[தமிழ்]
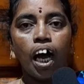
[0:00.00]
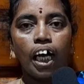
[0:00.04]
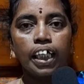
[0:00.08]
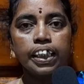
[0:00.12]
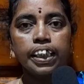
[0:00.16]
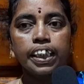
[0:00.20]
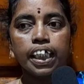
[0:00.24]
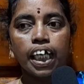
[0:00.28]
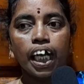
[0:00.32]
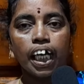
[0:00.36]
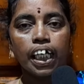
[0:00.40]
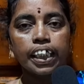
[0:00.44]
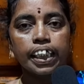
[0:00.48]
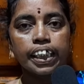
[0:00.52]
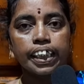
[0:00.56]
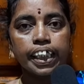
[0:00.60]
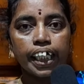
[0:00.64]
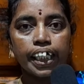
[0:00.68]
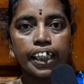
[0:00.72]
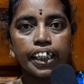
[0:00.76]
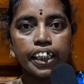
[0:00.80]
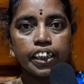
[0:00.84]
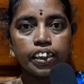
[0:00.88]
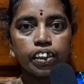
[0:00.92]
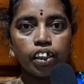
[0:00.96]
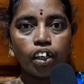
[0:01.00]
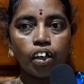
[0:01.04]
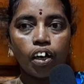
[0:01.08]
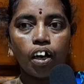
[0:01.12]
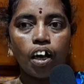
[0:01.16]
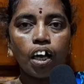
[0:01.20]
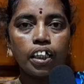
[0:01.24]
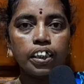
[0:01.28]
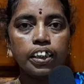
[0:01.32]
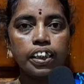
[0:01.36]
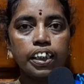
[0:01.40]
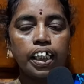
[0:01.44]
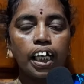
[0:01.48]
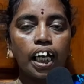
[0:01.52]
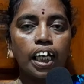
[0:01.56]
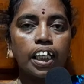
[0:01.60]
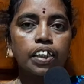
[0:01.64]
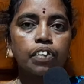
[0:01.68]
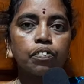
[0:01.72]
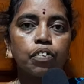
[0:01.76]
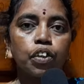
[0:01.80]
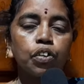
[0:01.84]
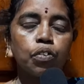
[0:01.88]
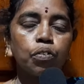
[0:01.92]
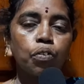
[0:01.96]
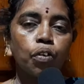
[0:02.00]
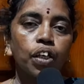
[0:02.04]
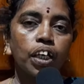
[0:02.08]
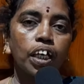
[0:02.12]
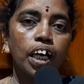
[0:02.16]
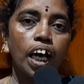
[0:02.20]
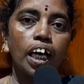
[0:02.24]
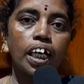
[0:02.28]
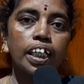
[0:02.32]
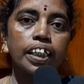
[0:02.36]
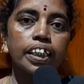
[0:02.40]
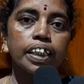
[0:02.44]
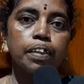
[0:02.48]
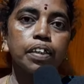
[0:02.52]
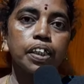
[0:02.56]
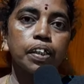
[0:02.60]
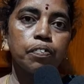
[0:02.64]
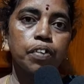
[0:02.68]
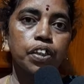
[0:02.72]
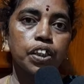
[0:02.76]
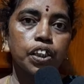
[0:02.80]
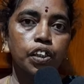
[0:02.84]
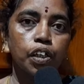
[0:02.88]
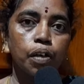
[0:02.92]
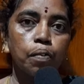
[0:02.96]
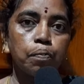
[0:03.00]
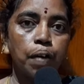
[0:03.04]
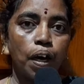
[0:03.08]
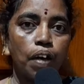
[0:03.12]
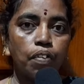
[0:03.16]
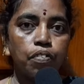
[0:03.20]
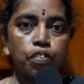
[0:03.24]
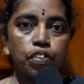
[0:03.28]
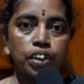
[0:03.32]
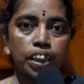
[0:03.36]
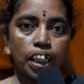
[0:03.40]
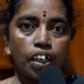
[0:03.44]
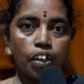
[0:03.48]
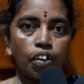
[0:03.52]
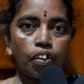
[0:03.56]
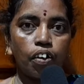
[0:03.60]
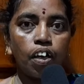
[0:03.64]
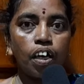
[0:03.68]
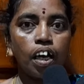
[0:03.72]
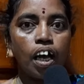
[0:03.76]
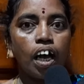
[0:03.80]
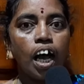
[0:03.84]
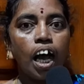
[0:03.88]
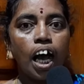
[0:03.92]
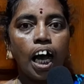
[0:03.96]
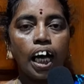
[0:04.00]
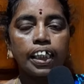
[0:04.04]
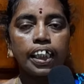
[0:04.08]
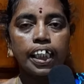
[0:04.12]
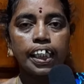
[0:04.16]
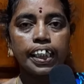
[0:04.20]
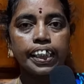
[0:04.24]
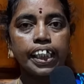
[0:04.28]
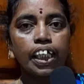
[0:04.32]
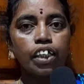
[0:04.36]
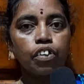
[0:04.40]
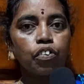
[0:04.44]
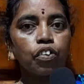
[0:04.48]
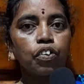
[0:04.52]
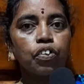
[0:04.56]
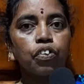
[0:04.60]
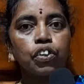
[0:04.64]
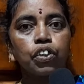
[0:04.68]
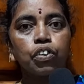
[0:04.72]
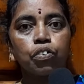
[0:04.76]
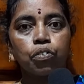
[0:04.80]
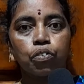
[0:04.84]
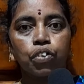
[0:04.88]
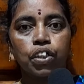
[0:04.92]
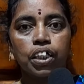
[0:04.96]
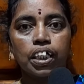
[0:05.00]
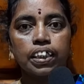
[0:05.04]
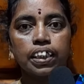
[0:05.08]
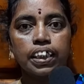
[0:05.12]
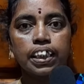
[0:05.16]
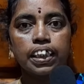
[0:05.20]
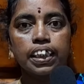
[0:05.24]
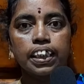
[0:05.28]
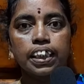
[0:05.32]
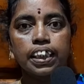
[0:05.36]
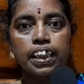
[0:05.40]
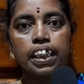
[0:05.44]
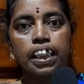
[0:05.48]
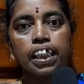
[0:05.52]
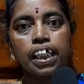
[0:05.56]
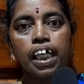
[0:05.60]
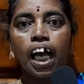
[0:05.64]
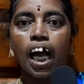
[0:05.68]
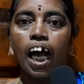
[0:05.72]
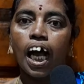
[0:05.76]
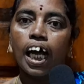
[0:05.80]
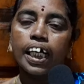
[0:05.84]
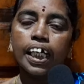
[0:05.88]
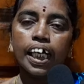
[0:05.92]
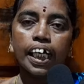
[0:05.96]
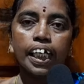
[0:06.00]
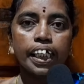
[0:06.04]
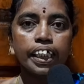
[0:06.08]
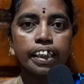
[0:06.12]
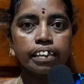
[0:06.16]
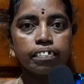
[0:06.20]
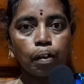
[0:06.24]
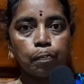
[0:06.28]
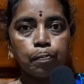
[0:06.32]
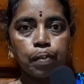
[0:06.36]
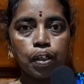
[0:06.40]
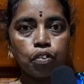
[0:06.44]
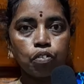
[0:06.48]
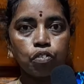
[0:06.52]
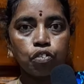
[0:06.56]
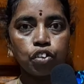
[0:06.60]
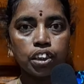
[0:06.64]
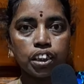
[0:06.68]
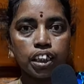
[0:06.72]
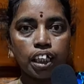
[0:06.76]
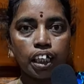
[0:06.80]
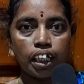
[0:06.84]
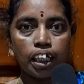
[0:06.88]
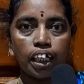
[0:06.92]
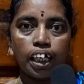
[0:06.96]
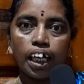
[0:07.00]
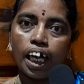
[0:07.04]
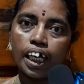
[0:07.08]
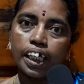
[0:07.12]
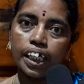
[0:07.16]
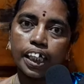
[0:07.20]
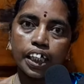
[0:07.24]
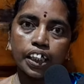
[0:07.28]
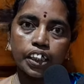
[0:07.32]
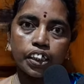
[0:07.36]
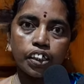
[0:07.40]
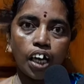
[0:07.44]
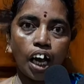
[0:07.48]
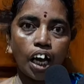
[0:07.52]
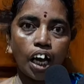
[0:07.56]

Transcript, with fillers: அஞ்சு நாளைக்கு ட்ரைனிங் தரோம் அஞ்சு நாளைக்கு வந்து ஒரு நாளைக்கு இருபது கிலோ மாவுக்கு தரோம் அதை ரிட்டர்ன் கொண்டு வந்து கொடுங்க செஞ்சு அன்னன்னைக்கு சம்பளம் கொடுத்துட்டாங்க அன்னன்னைக்கு